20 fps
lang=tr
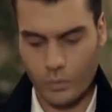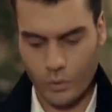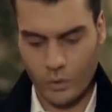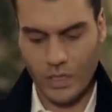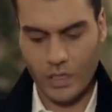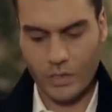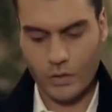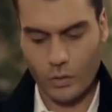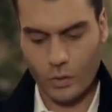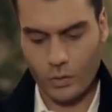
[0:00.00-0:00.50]
E,
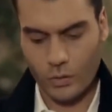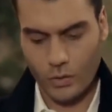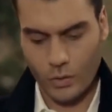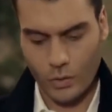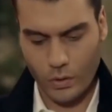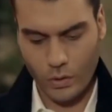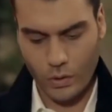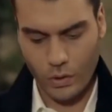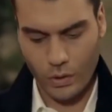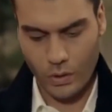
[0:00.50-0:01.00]
burada hiç
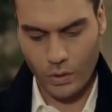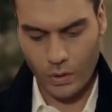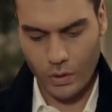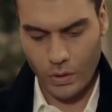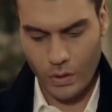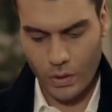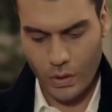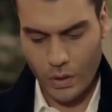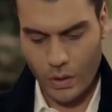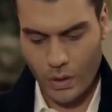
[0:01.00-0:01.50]
onluk yok.
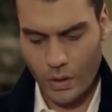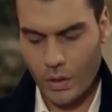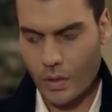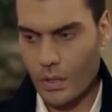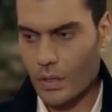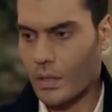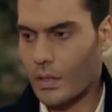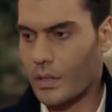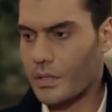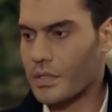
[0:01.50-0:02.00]

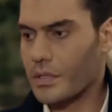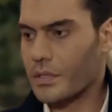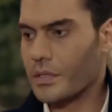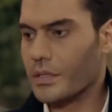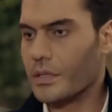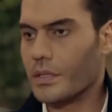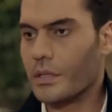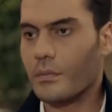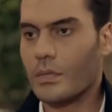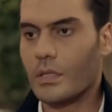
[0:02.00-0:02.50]

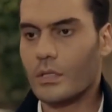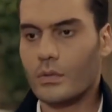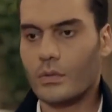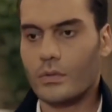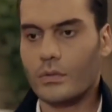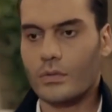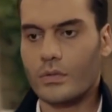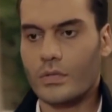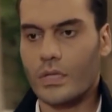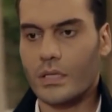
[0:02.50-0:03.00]
Bir yirmilik
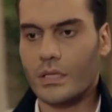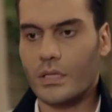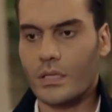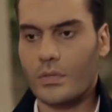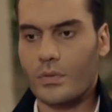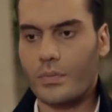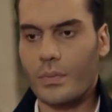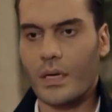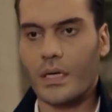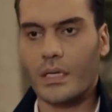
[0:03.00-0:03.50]
götürsek de
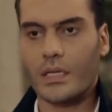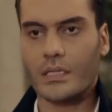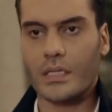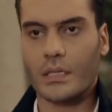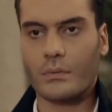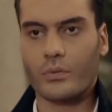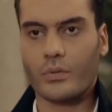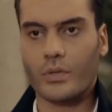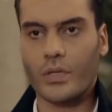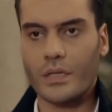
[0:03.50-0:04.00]

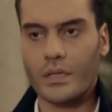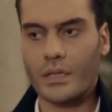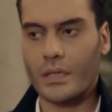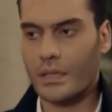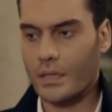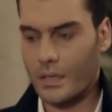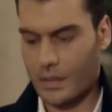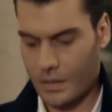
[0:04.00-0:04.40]
şüphelenecek bunlar.